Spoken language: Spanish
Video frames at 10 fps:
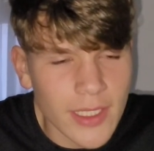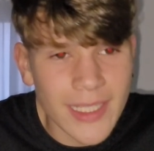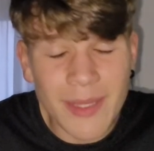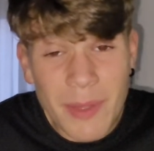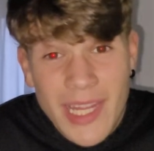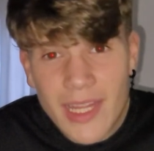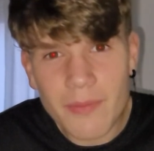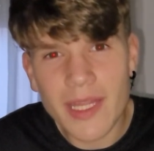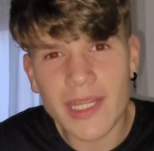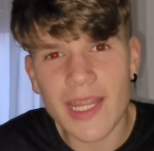
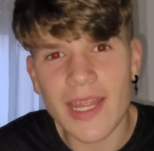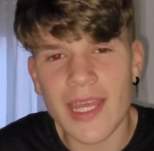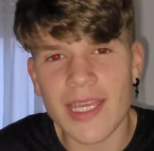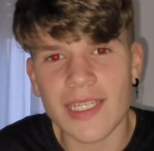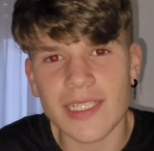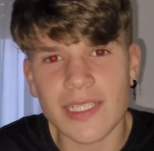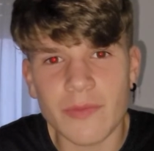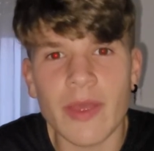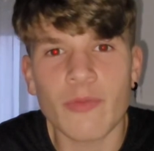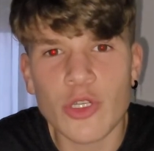Independientemente de si
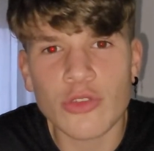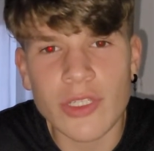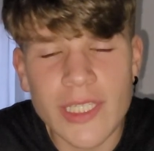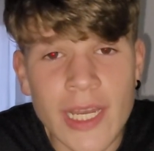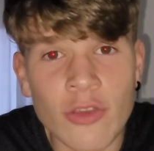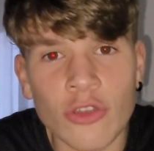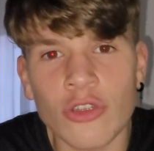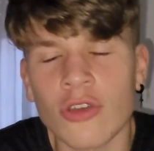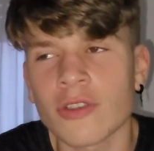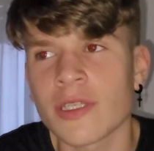me he puesto en serio o
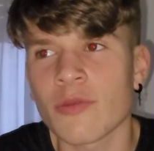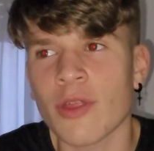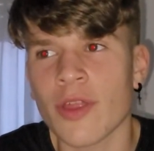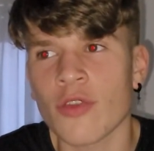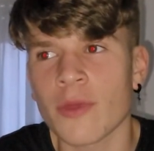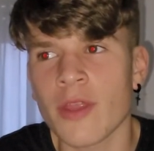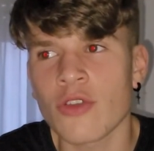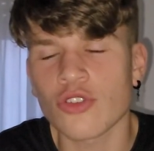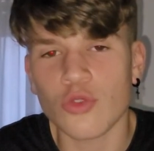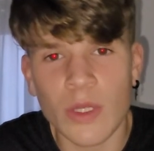no, llevo haciendo
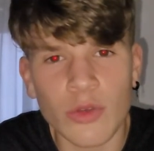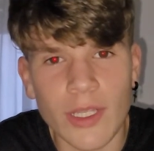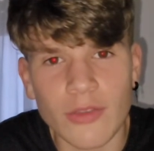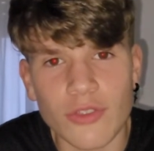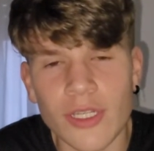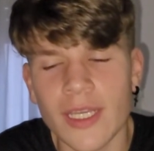vídeos cuatro años.